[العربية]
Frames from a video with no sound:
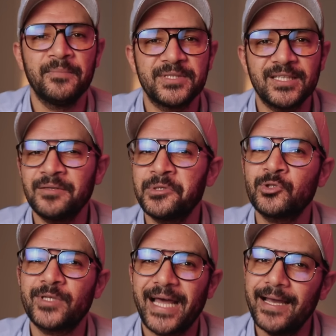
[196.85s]
بس أنت
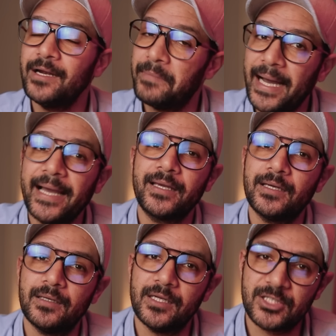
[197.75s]
برضو تخيل
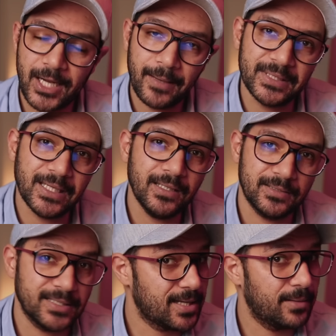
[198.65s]
معايا الشعب ده
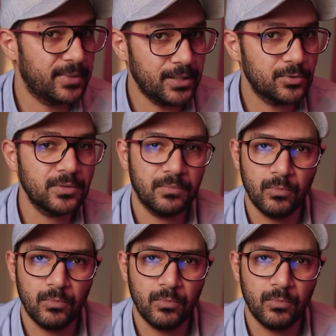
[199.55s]
9 مليون